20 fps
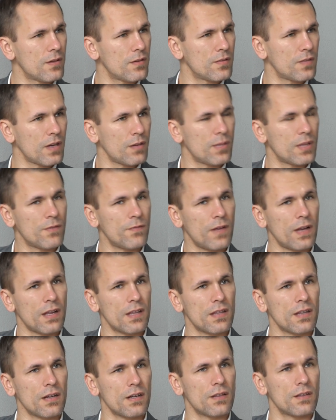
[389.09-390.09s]

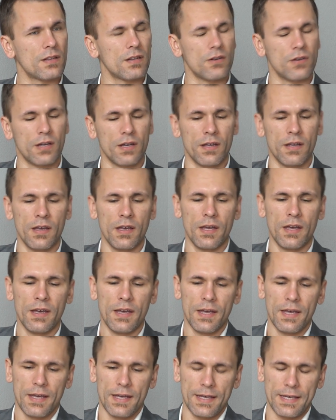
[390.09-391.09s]
zagmatwana trochę,
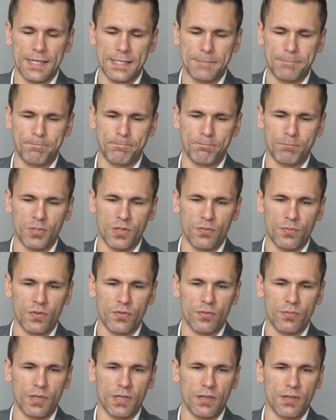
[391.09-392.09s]
powiedzmy
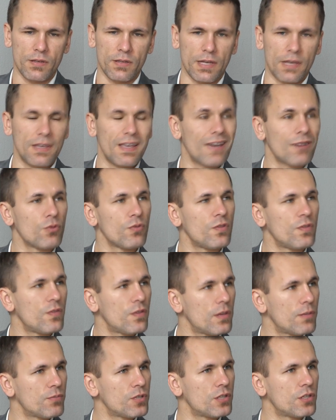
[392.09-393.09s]
sobie, taki
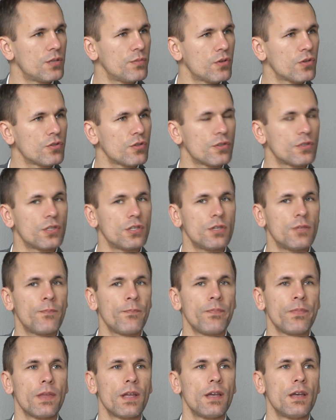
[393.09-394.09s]
ekosystem
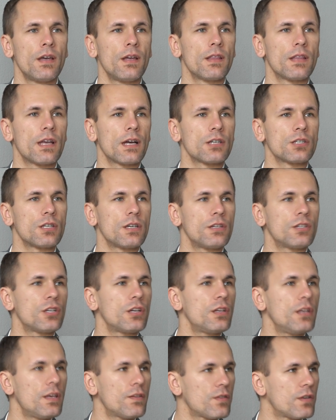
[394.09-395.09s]
przedsiębiorczości. Także
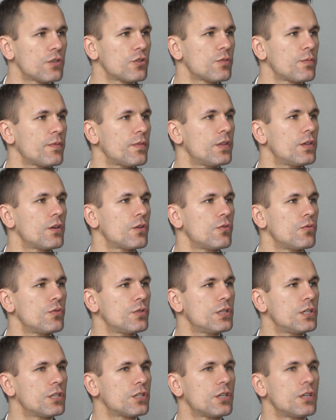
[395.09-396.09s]
jeżeli nie znasz odpowiednich
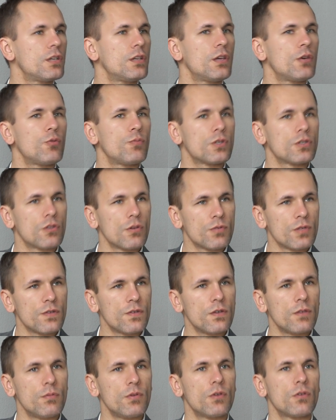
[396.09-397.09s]
ludzi, jeżeli nie umiesz dobrze
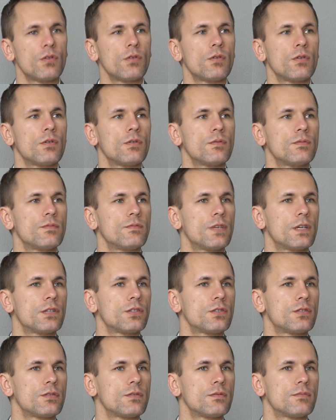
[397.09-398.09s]
z nimi e,
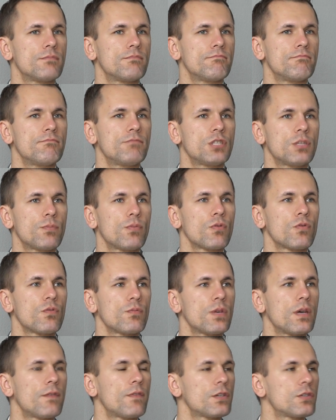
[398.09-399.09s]
wiesz, y, się
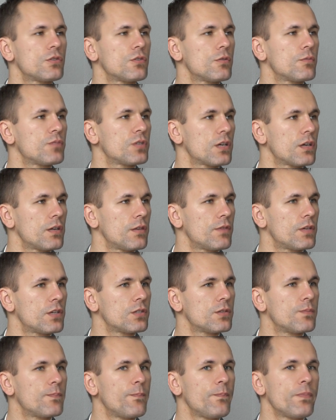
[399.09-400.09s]
porozumiewać, to
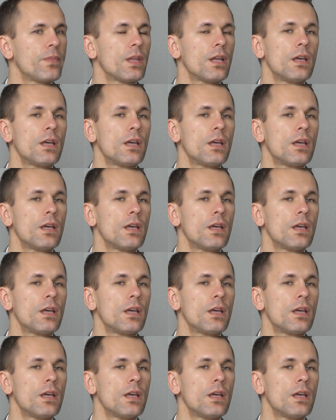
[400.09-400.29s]
przegrywasz.